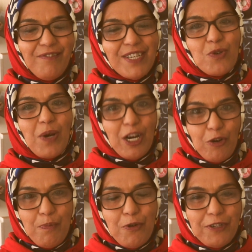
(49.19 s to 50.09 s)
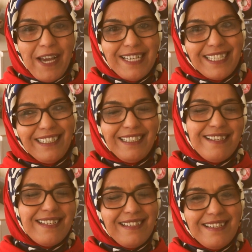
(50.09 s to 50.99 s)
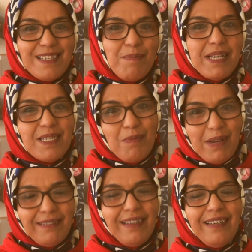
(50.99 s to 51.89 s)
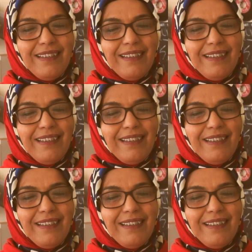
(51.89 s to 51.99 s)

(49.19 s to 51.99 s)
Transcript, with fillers: ve sokak röportajların arasında zaman zaman